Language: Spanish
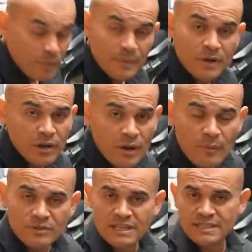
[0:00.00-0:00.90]
primero que
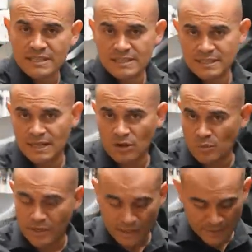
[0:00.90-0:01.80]
vamos a necesitar
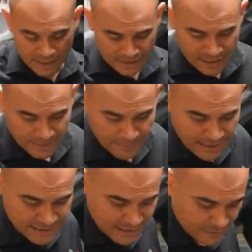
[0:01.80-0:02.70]
como herramienta va
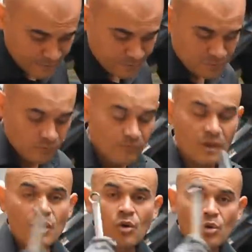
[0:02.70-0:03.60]
a ser
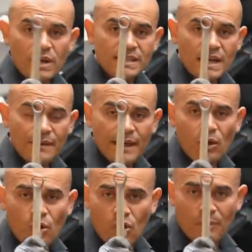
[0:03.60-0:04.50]
una llave
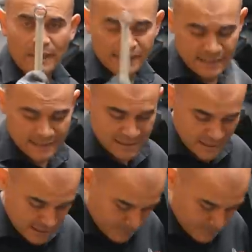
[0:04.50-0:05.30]
o copa 17